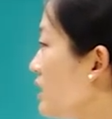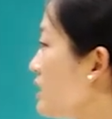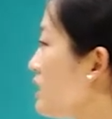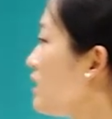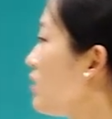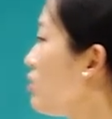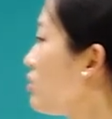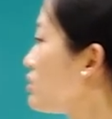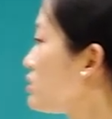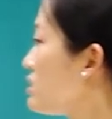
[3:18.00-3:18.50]

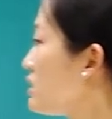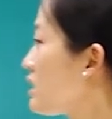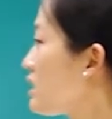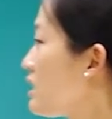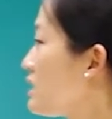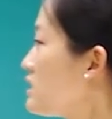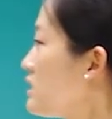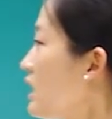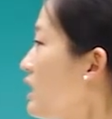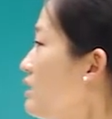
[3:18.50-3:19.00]
이걸로
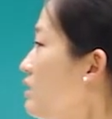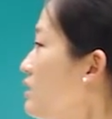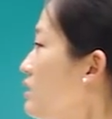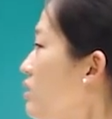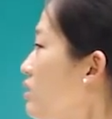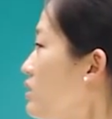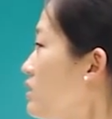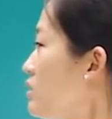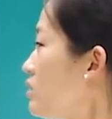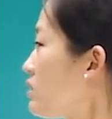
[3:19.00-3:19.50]
시작하지 않는
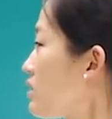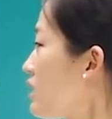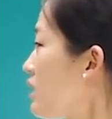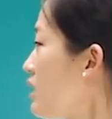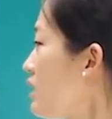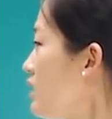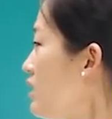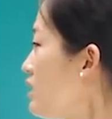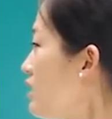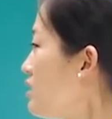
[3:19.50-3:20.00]
걸
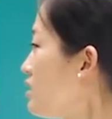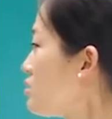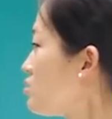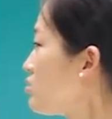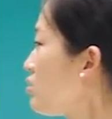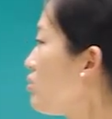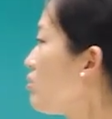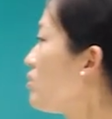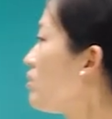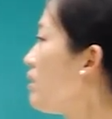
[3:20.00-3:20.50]
이렇게
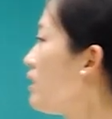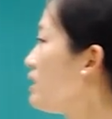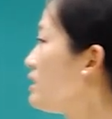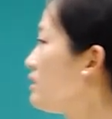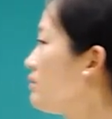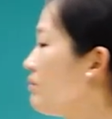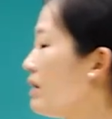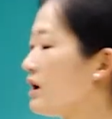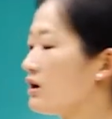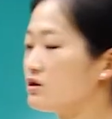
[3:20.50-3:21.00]

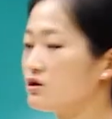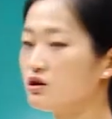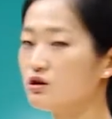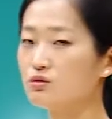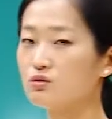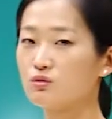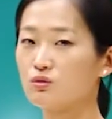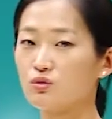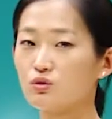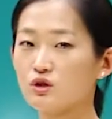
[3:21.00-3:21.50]
소거하는
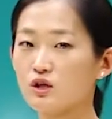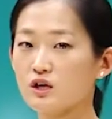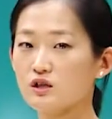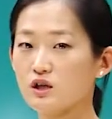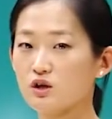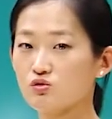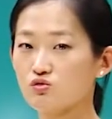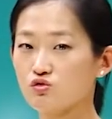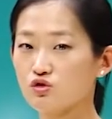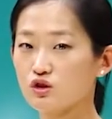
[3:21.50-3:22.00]
방식으로
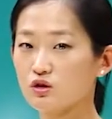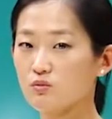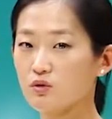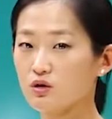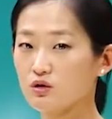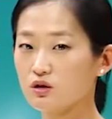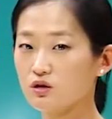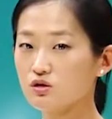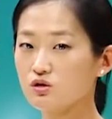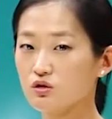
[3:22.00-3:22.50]

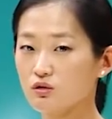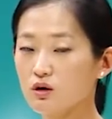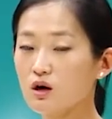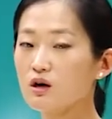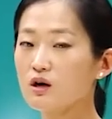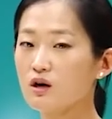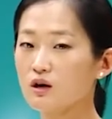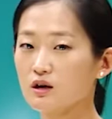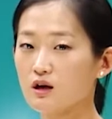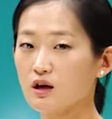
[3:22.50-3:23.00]
찾아주시면
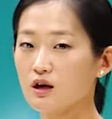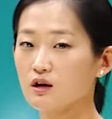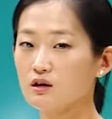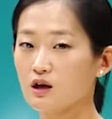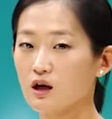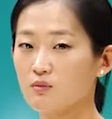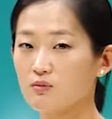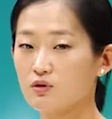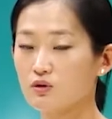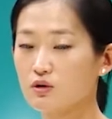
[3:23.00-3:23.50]
정확하게
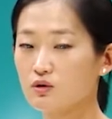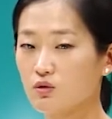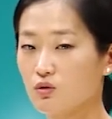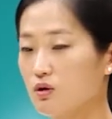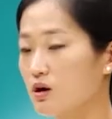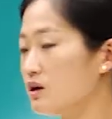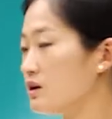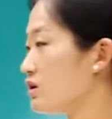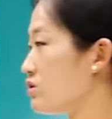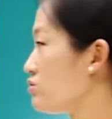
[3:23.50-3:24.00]
답을
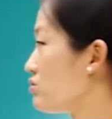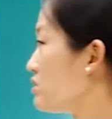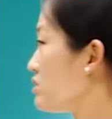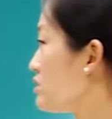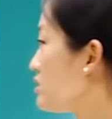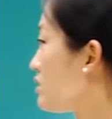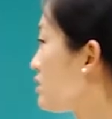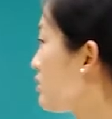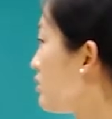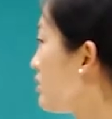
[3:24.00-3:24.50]
골라낼 수 있을